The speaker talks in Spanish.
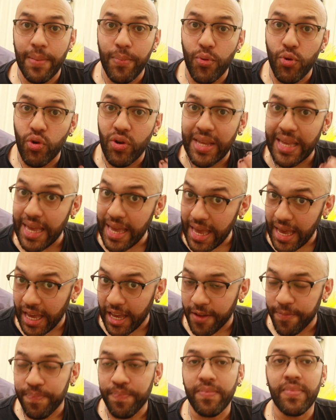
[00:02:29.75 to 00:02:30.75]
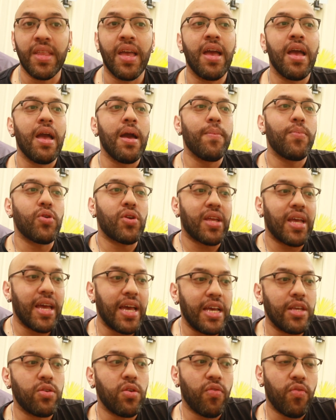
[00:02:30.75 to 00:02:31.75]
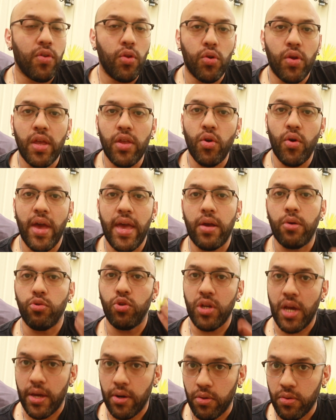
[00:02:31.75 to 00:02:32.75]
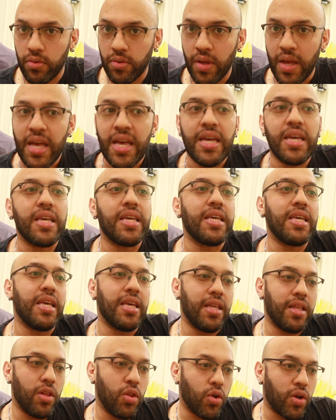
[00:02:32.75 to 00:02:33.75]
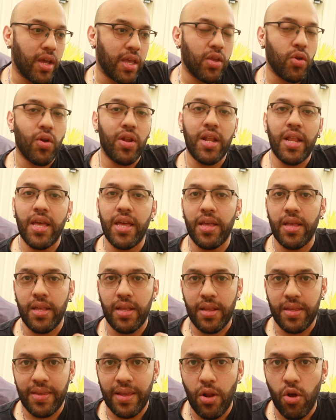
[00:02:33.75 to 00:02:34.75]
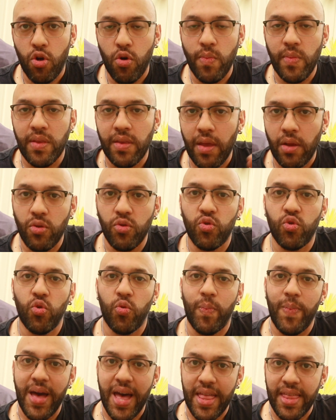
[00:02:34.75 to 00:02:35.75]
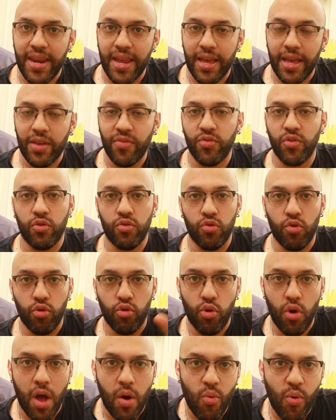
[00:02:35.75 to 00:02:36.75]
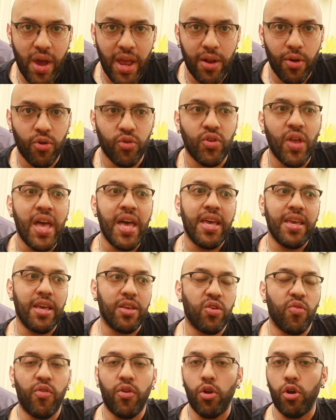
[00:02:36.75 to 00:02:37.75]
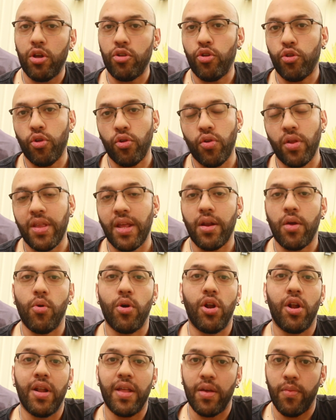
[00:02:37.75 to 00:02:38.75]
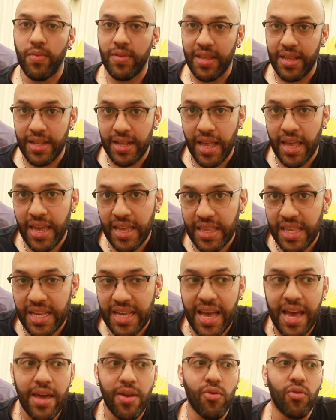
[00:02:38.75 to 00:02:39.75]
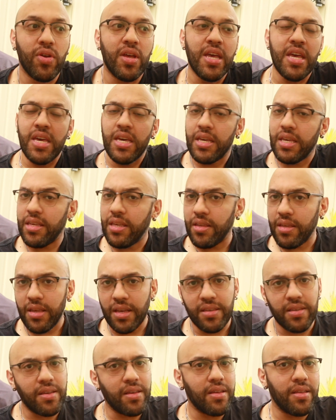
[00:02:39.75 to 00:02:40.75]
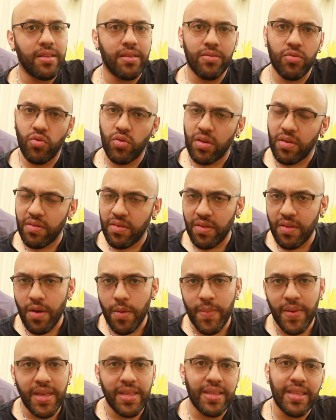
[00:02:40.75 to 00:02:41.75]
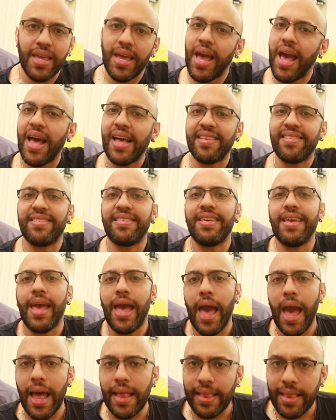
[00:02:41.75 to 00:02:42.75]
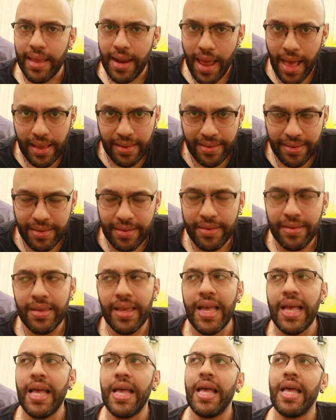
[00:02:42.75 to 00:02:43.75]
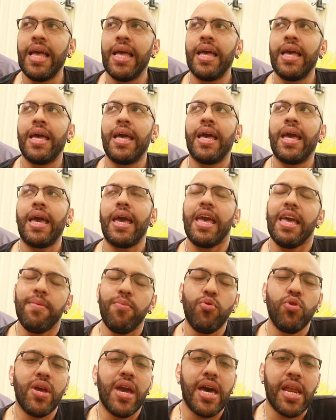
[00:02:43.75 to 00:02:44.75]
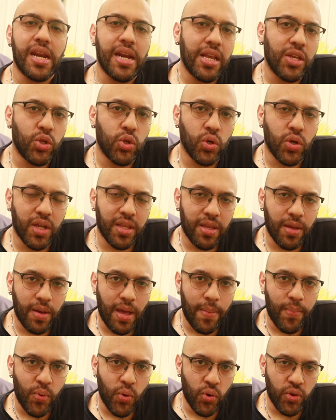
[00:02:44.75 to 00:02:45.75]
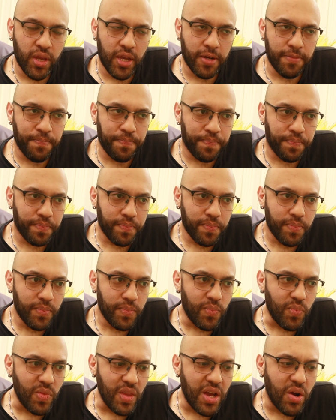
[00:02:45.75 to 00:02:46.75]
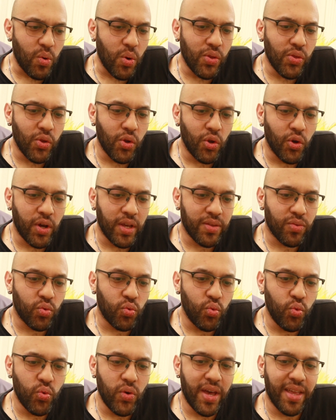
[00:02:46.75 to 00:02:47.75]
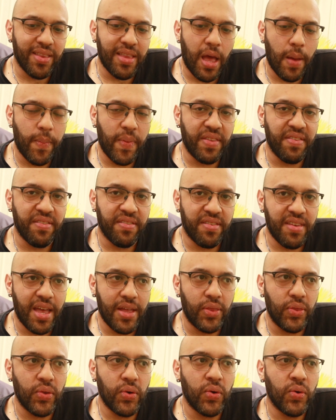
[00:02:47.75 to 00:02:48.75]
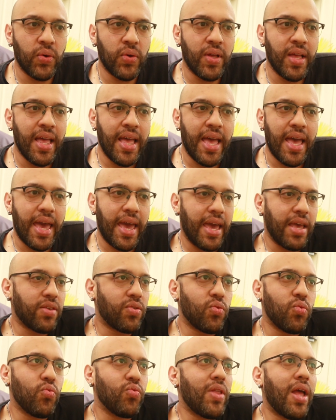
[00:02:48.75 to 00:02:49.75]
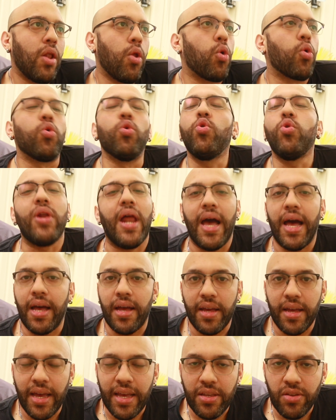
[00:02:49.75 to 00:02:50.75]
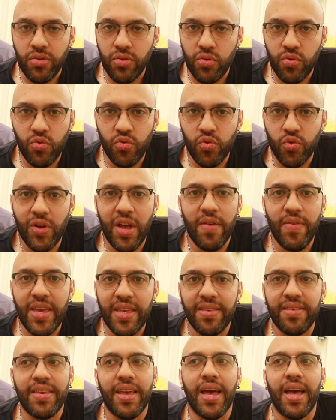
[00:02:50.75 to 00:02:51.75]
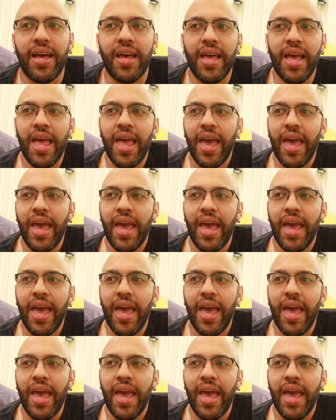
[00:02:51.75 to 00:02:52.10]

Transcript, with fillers: ¿Por qué? Porque eso fue lo que ellos escucharon y lo que ellos eh, se los comentaron sus padres, que son nuestros abuelos, y eso fue lo que nuestros tatarabuelos les indicaron, y así sucesivamente hacia atrás. Es muy arrecho que te apoyen cuando lo que tú estás pensando es una locura en su cabeza.